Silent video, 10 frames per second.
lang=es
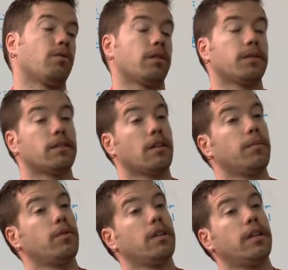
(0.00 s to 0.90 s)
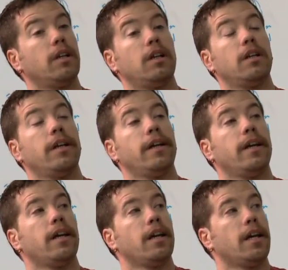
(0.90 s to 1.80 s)
otra vez desarmé una tele.
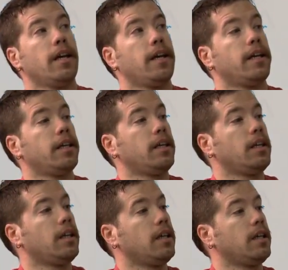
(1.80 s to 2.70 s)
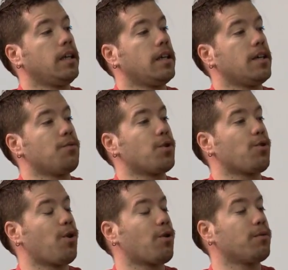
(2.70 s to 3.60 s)
Y,
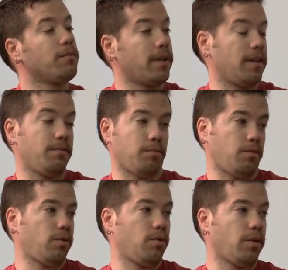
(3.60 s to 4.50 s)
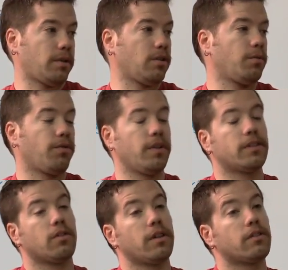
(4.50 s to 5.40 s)
bueno, luego mi madre, no estando muy
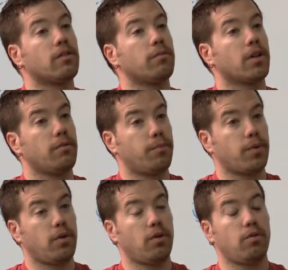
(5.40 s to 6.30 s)
feliz con esto, me compró